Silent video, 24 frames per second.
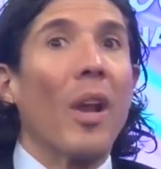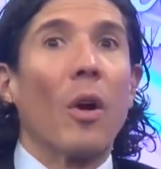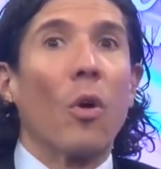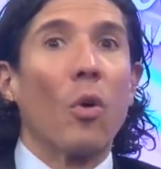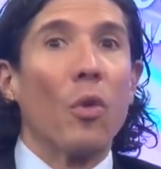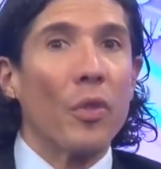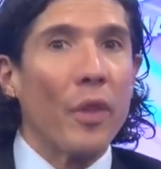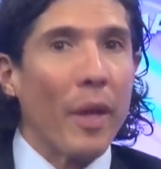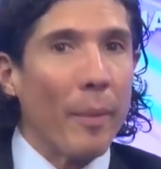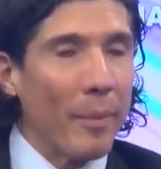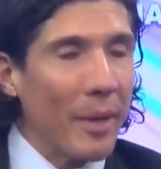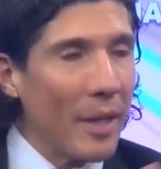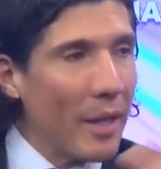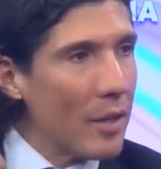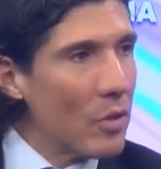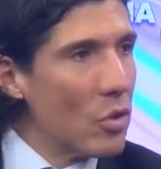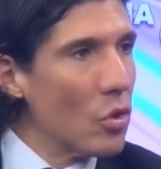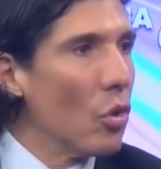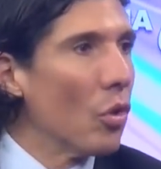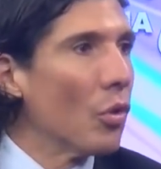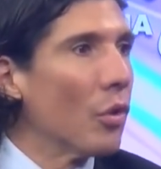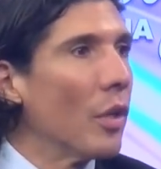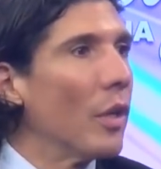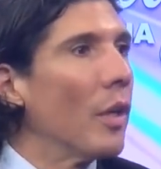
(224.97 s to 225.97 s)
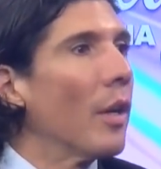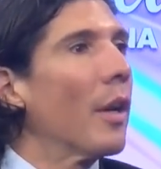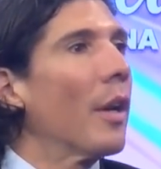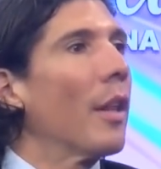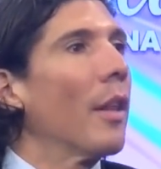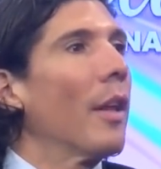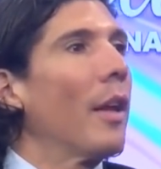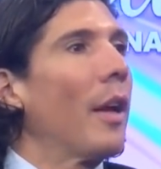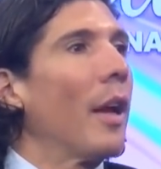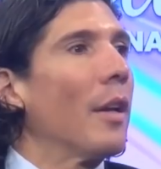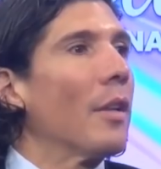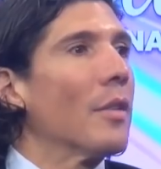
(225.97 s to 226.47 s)
La contaminación tiene
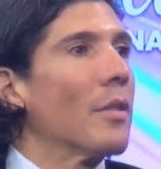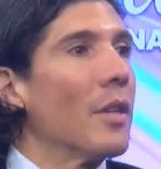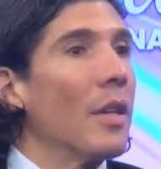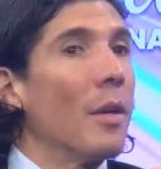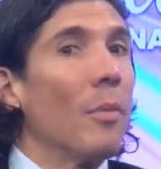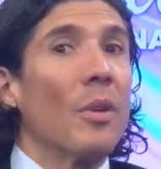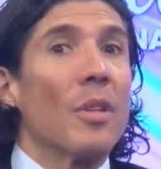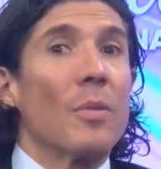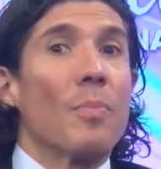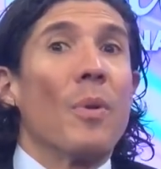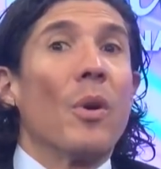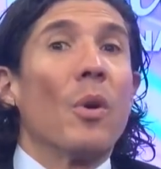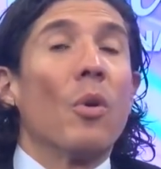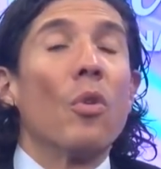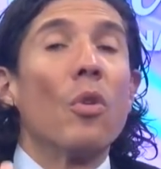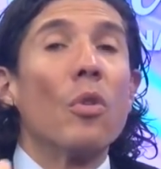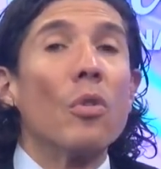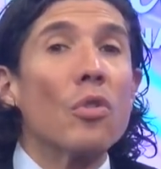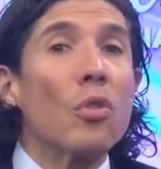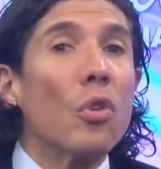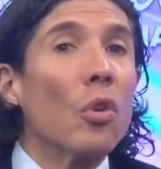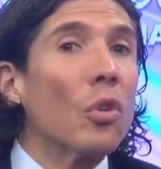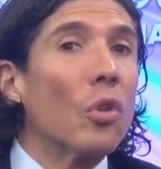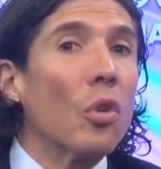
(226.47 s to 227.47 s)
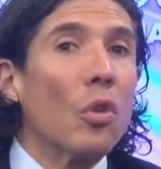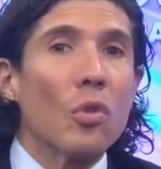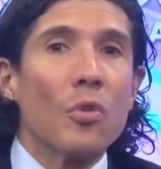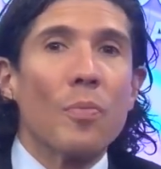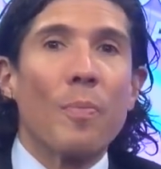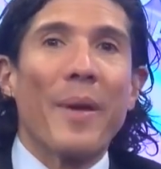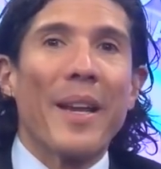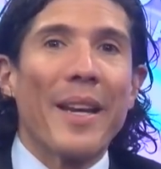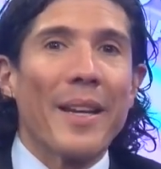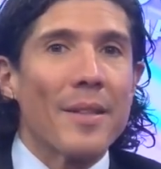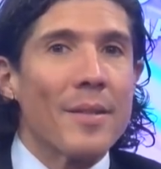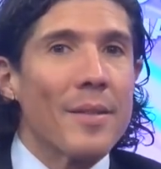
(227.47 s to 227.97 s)
radicales libres, pero
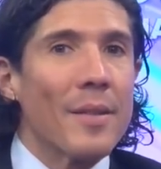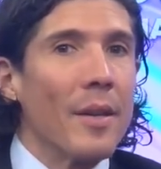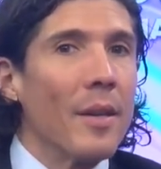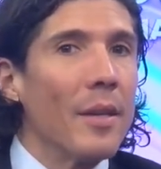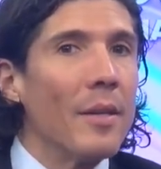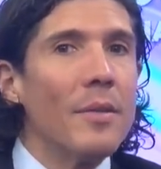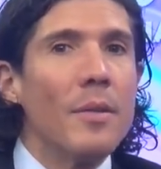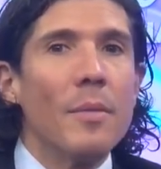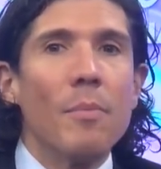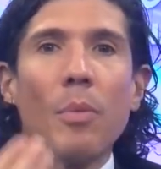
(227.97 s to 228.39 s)
nosotros per se,